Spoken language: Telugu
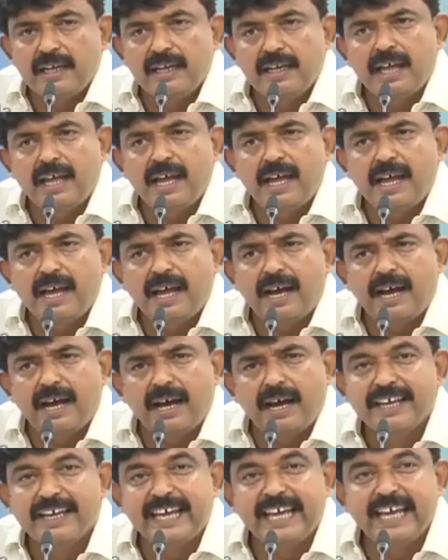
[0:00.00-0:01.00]
ఇలా
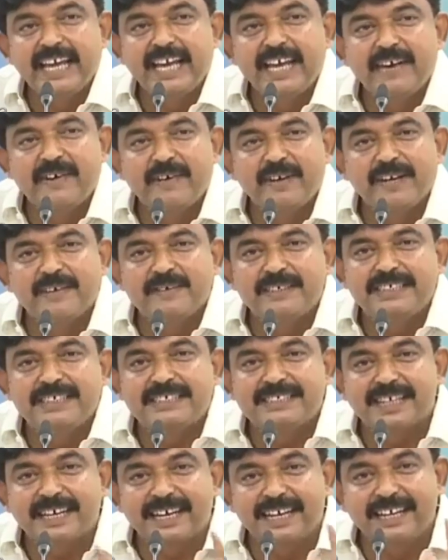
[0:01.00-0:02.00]
కేవలం
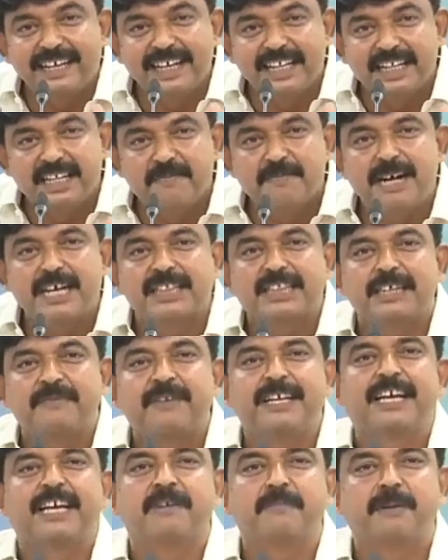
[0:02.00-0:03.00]
ఇసుక లేనిది
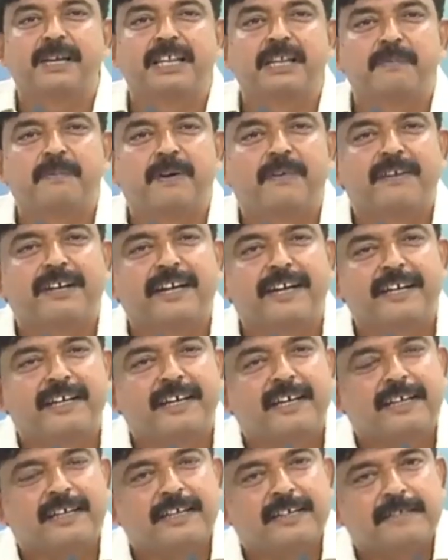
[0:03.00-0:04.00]
మాత్రమే కనపడుద్ది పవన్ నాయుడు
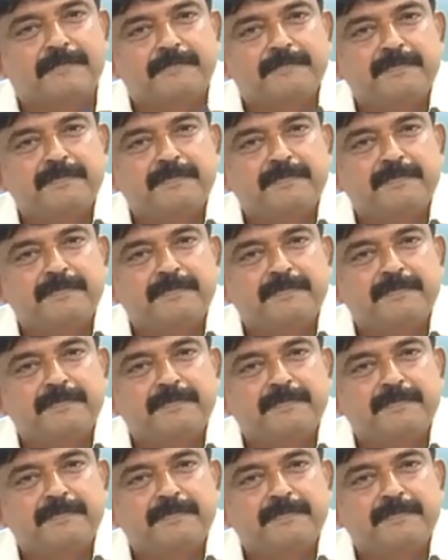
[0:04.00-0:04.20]
గారికి